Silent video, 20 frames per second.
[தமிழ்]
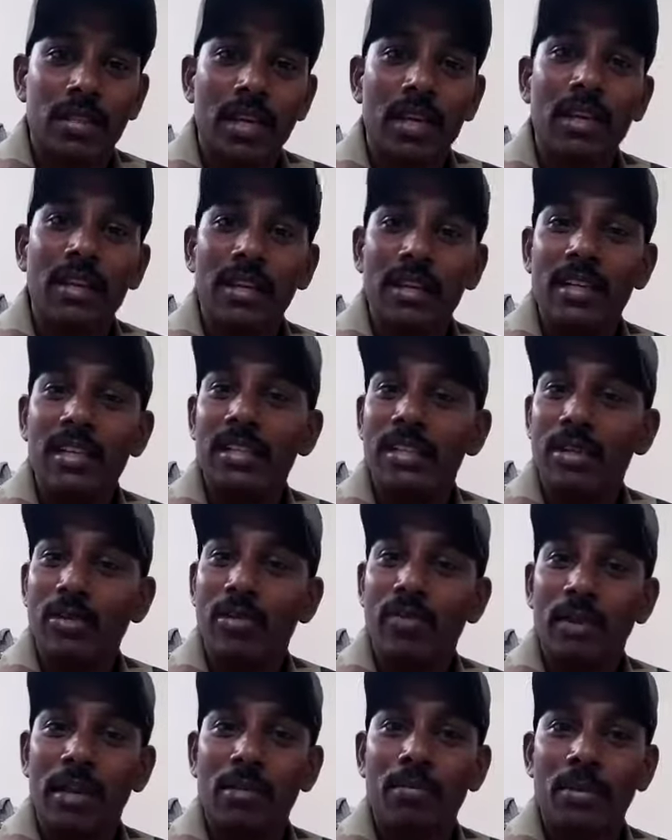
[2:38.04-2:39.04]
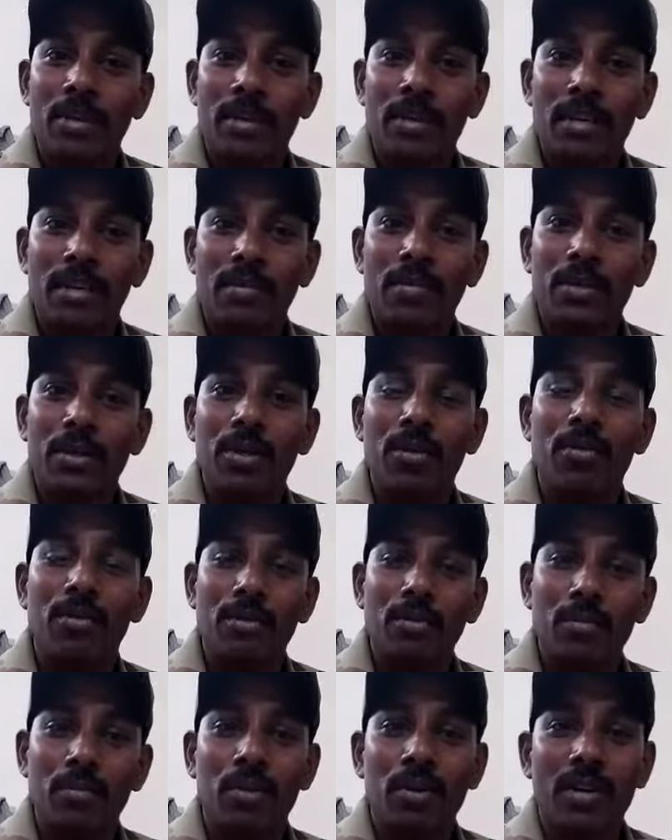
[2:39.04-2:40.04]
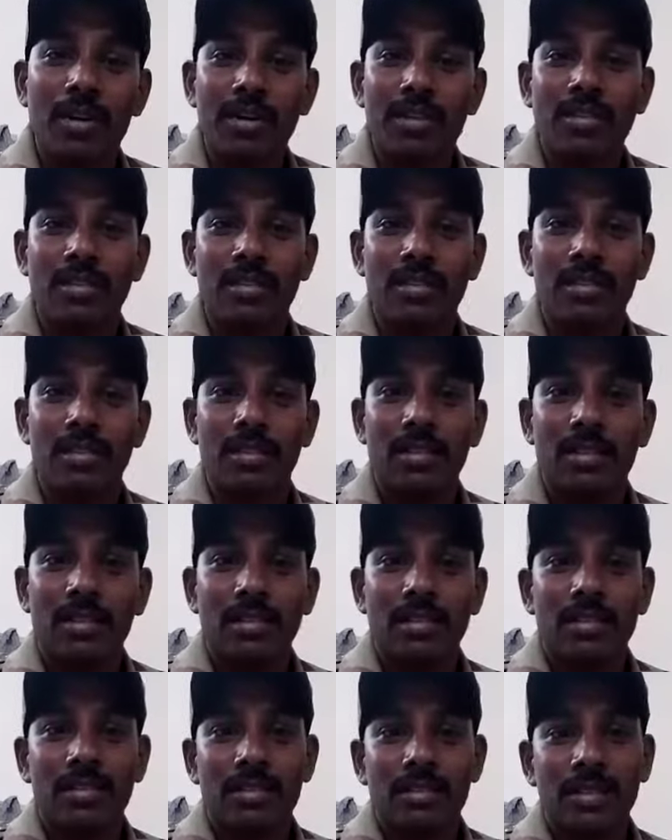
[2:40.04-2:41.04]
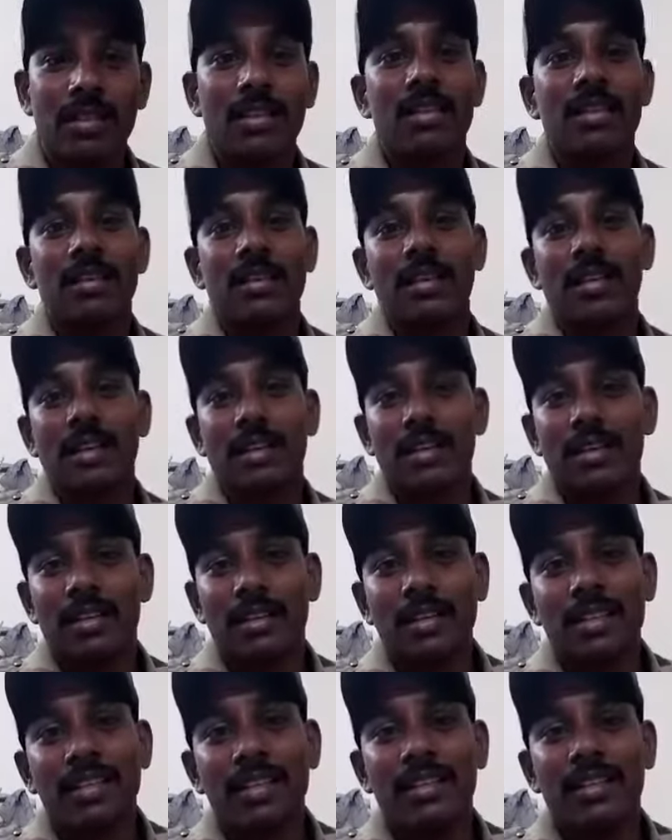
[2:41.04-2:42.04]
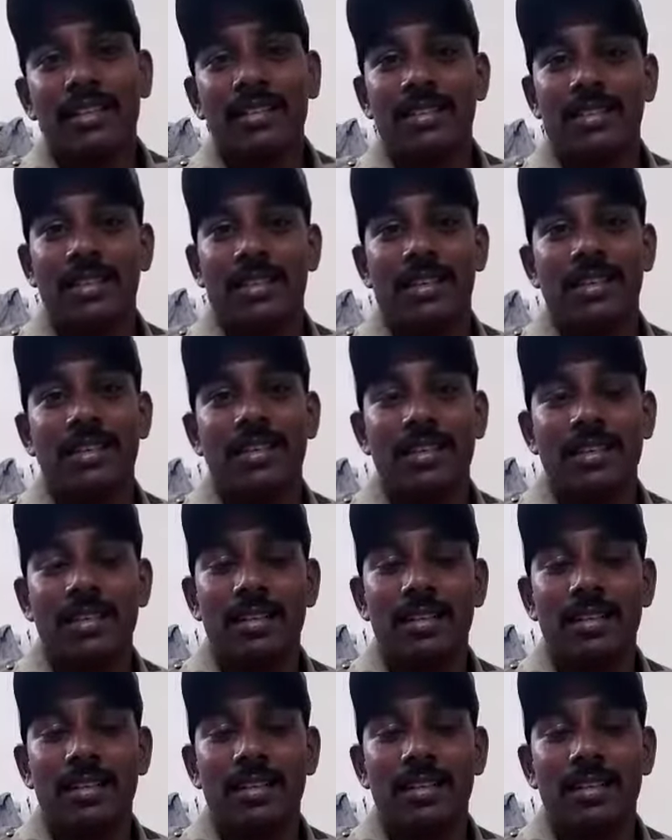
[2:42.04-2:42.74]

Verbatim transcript: காலையில் ஏஞ்சி அவர் வாக் பண்ணுற வீடியோ ஒன்று போடுறாங்க சார் சார் எதுக்கு சார்